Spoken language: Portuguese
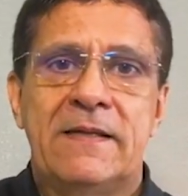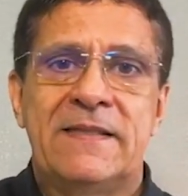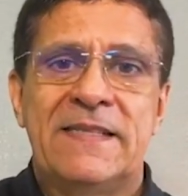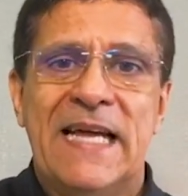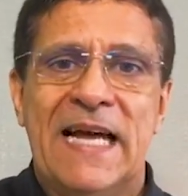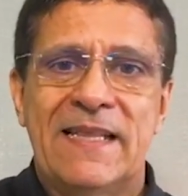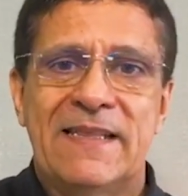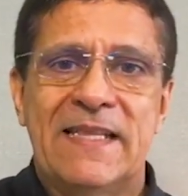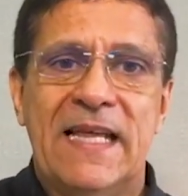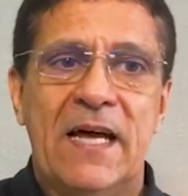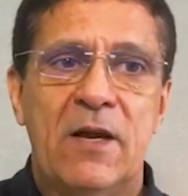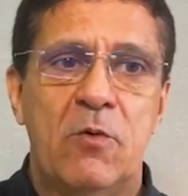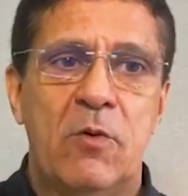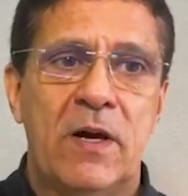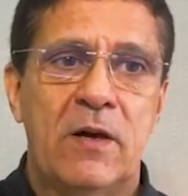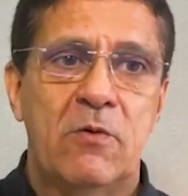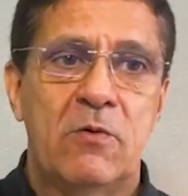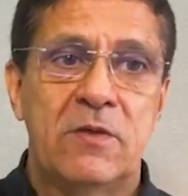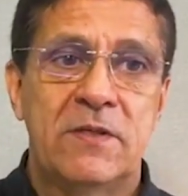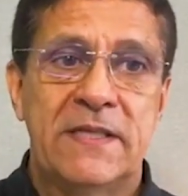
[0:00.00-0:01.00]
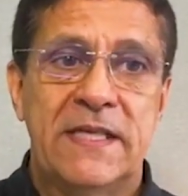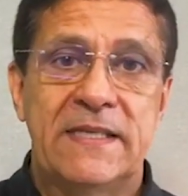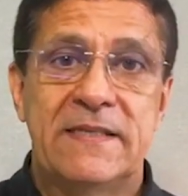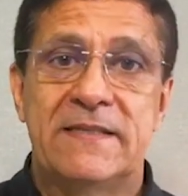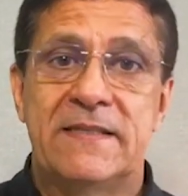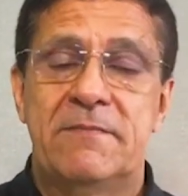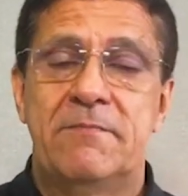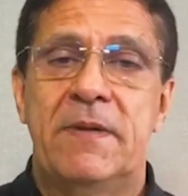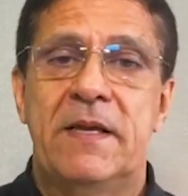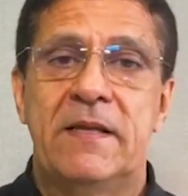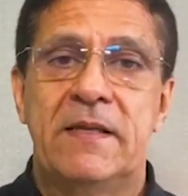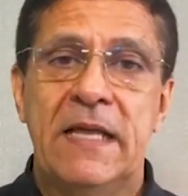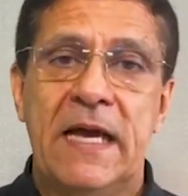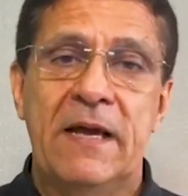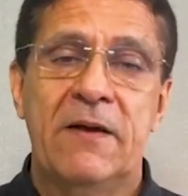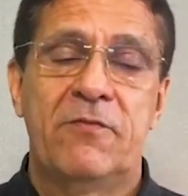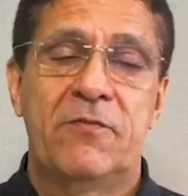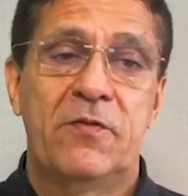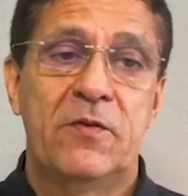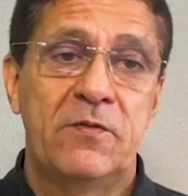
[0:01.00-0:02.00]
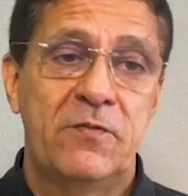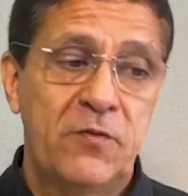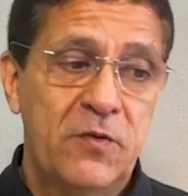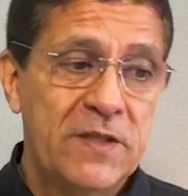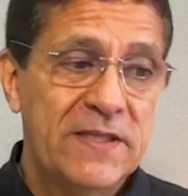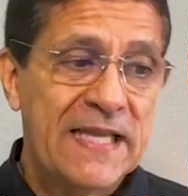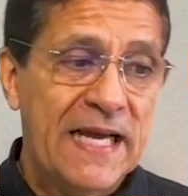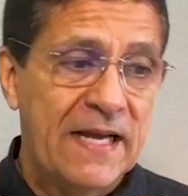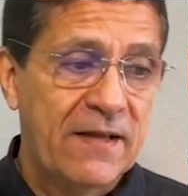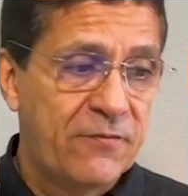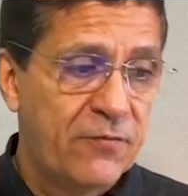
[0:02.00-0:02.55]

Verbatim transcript: datar o acontecimento, eh, fui,